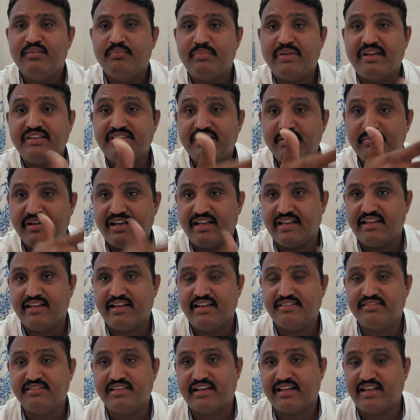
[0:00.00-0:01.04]
पैसे
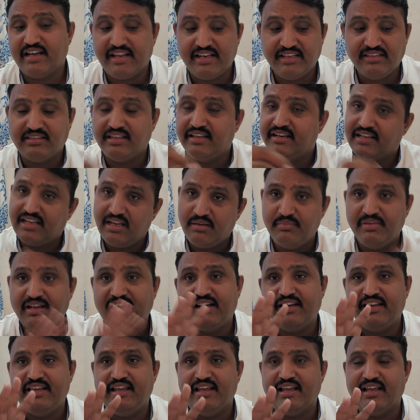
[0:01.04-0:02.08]
मांगेगा सरकारी तनख्वाह मिल
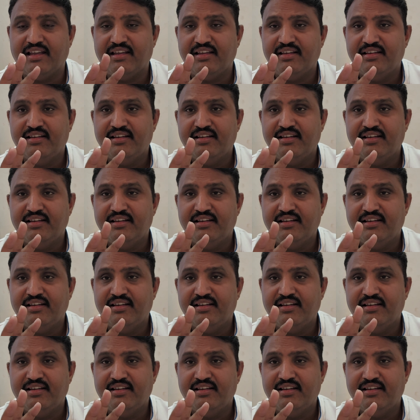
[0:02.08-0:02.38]
रही है